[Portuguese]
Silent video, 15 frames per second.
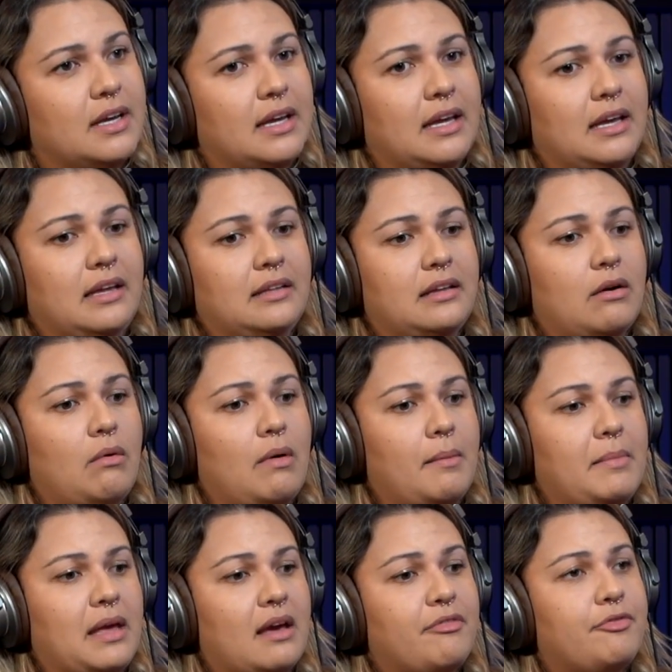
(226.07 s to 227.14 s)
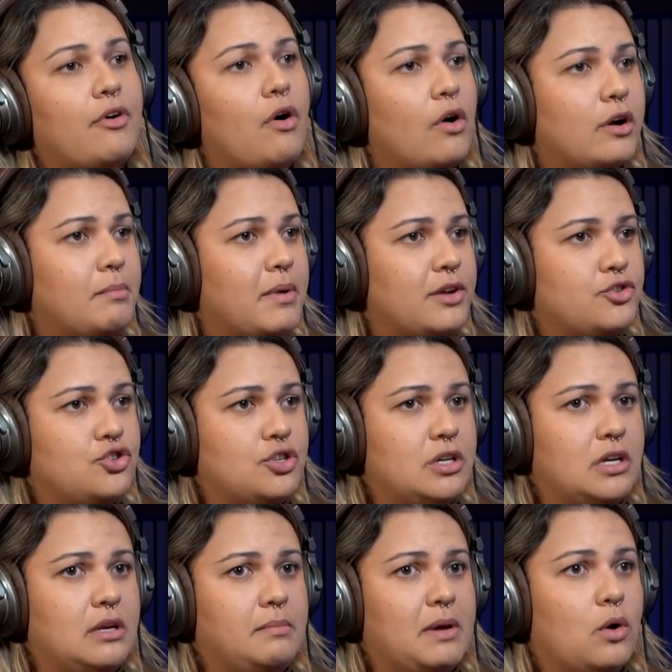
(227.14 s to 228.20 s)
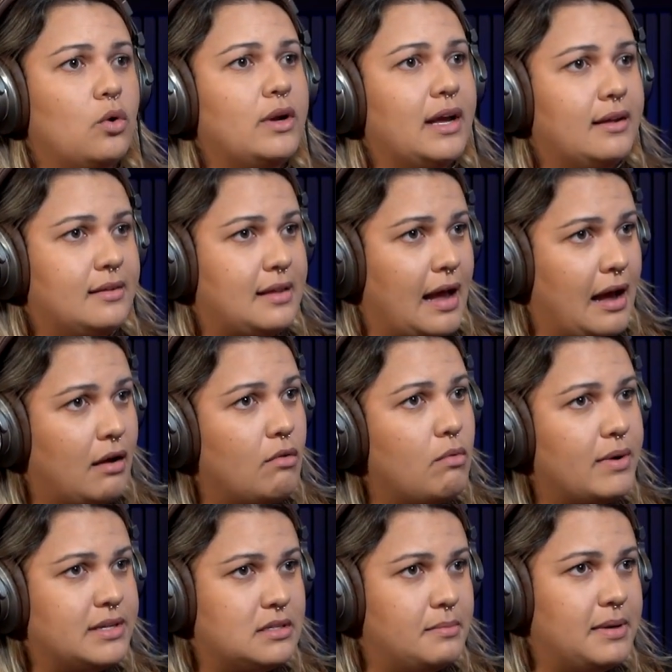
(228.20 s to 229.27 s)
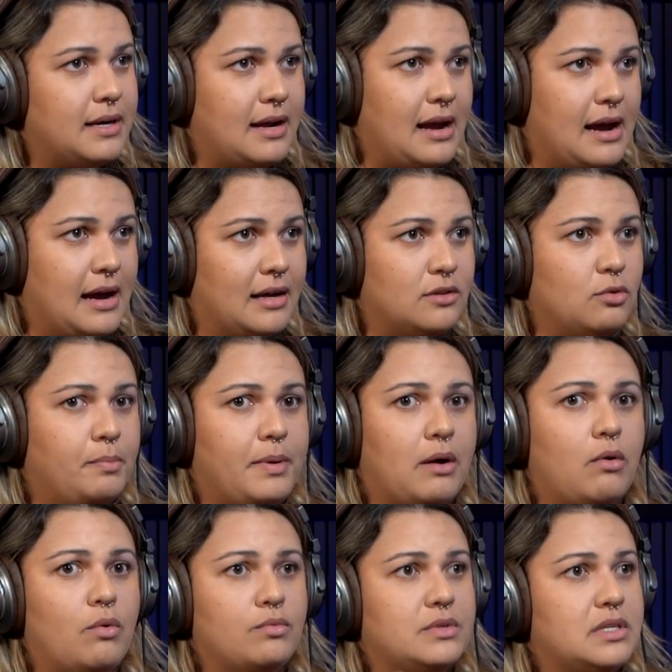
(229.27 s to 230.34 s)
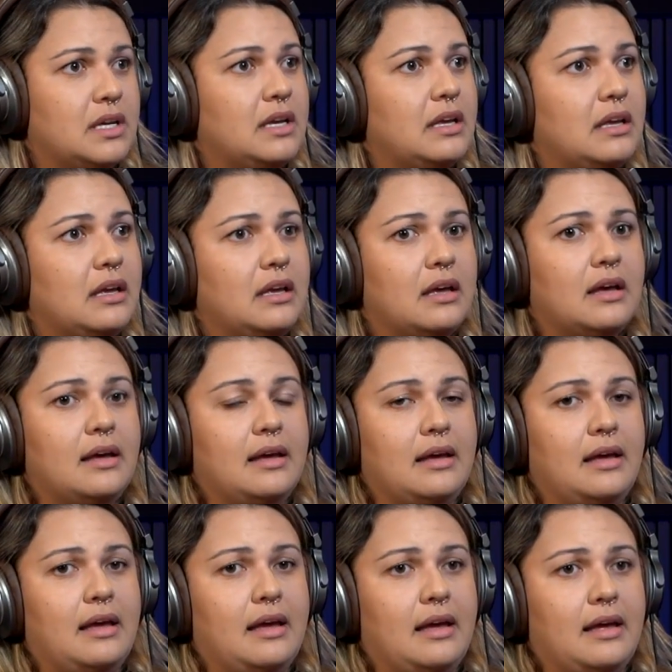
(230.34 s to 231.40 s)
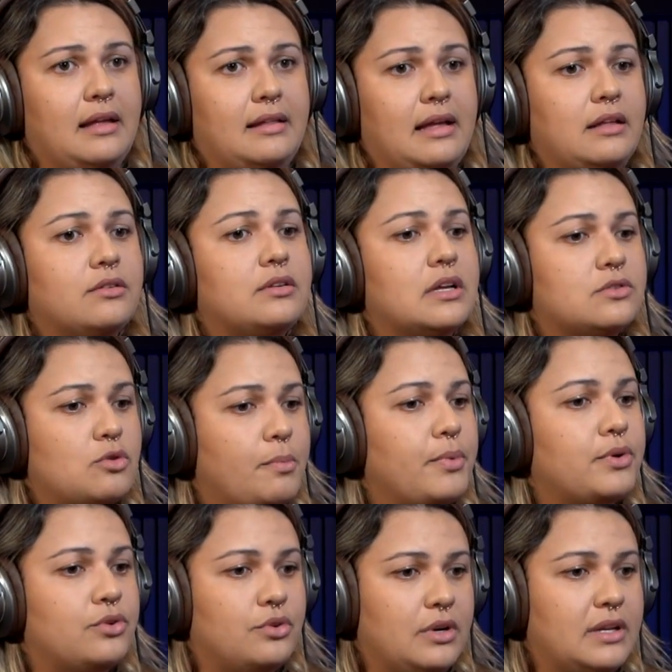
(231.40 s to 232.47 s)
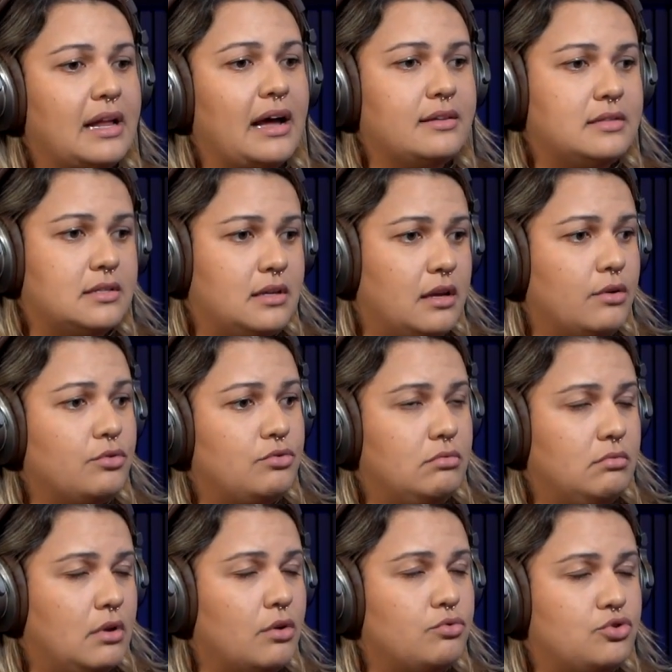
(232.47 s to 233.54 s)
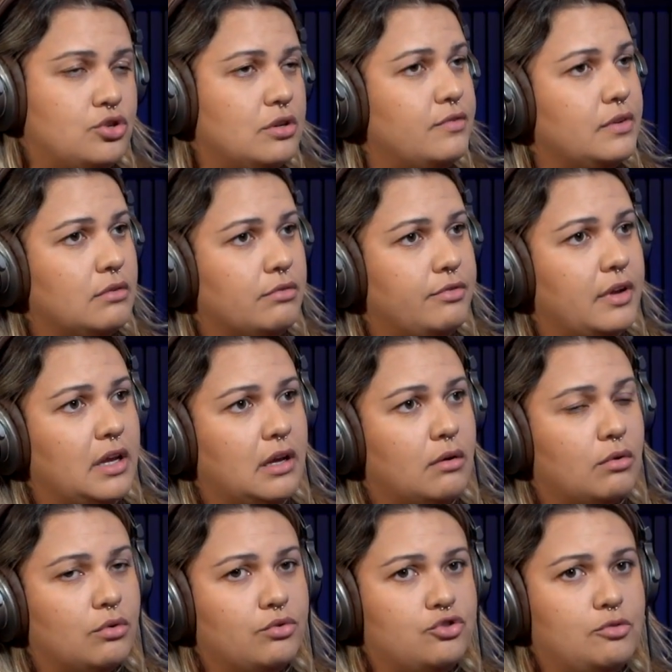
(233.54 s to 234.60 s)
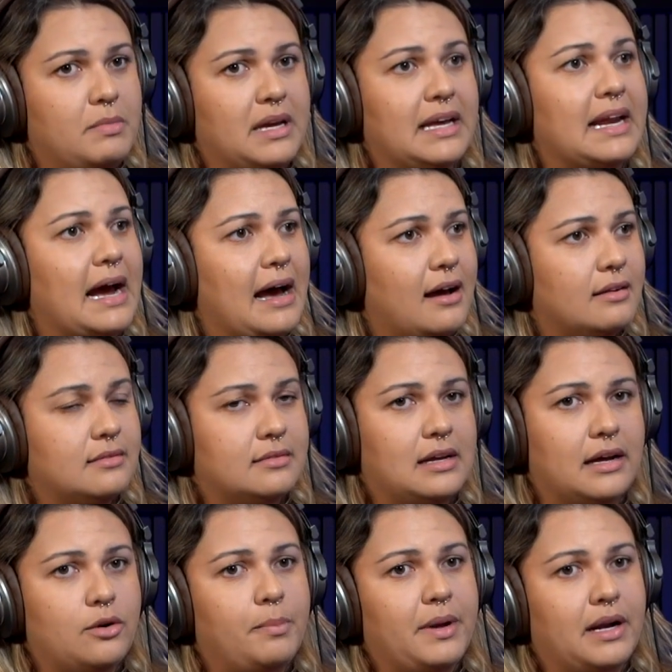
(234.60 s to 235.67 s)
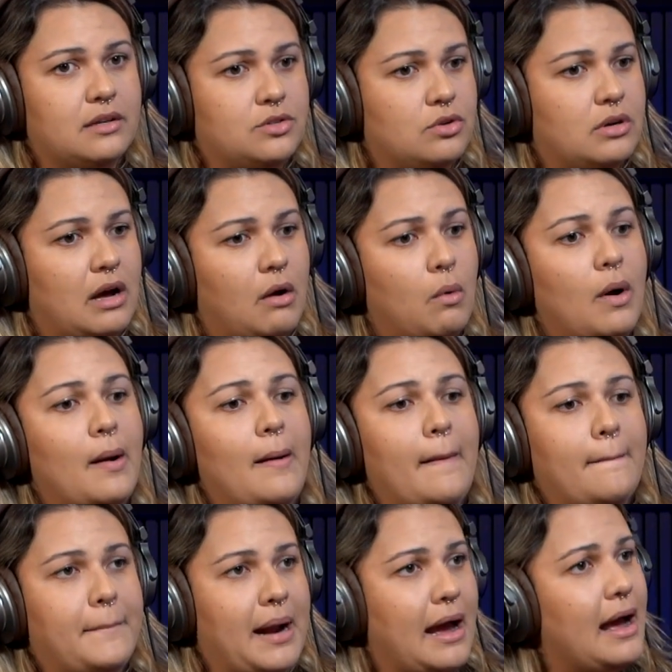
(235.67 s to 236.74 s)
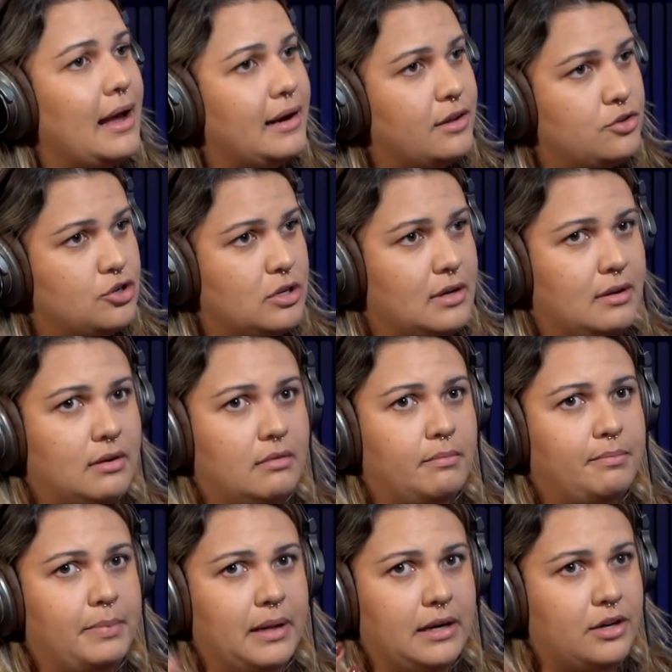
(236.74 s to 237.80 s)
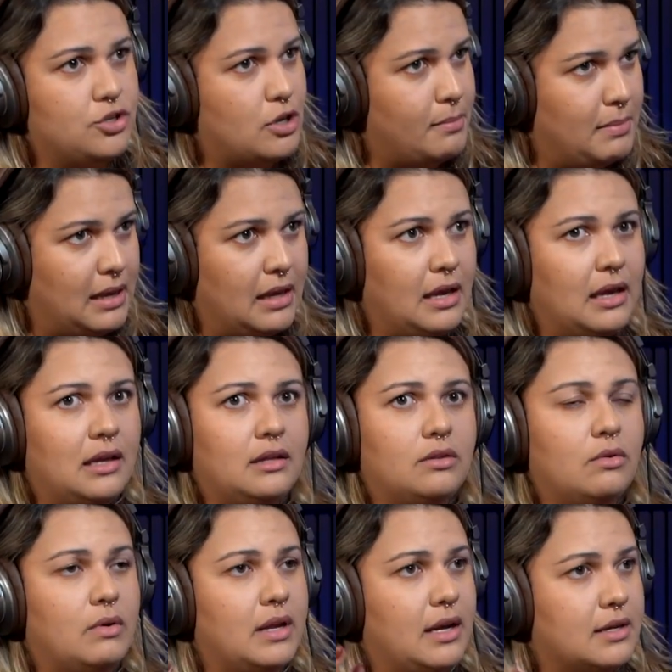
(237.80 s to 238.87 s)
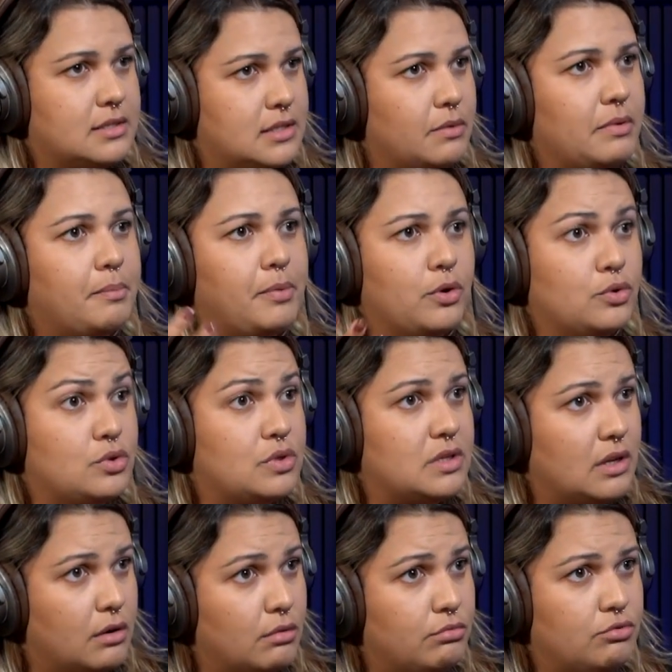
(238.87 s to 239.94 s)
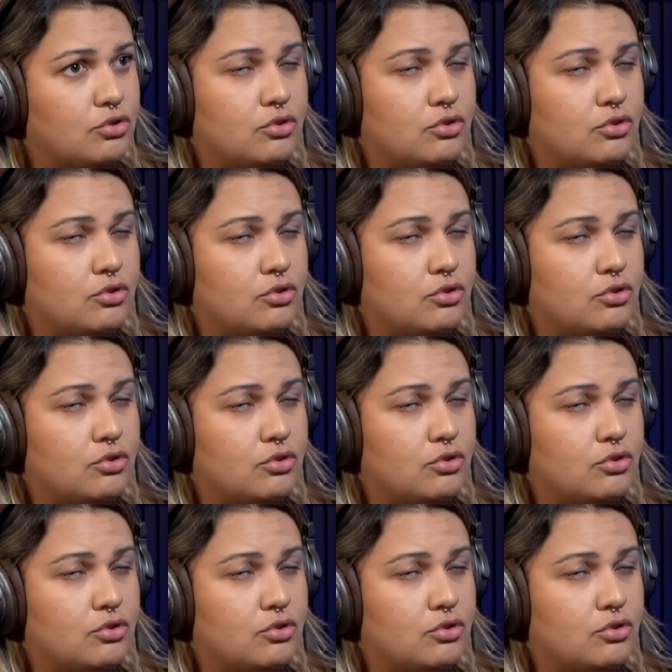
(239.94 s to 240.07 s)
Então, a minha forma de me conectar com esse mercado para conseguir, é, dentro das oportunidades que eu, que eu tive no veículo, de migrar da área operacional para a área de planejamento, criação e produção de,